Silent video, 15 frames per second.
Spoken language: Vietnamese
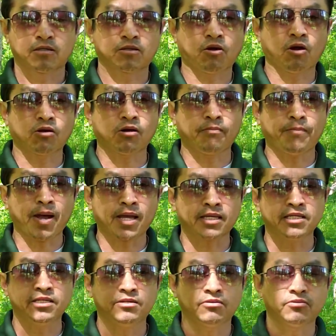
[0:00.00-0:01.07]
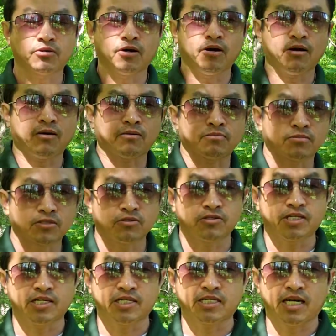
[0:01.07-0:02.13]
thọ có ba khi cho cho cứ
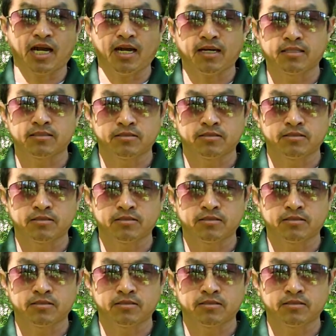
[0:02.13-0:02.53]
cho cái ba,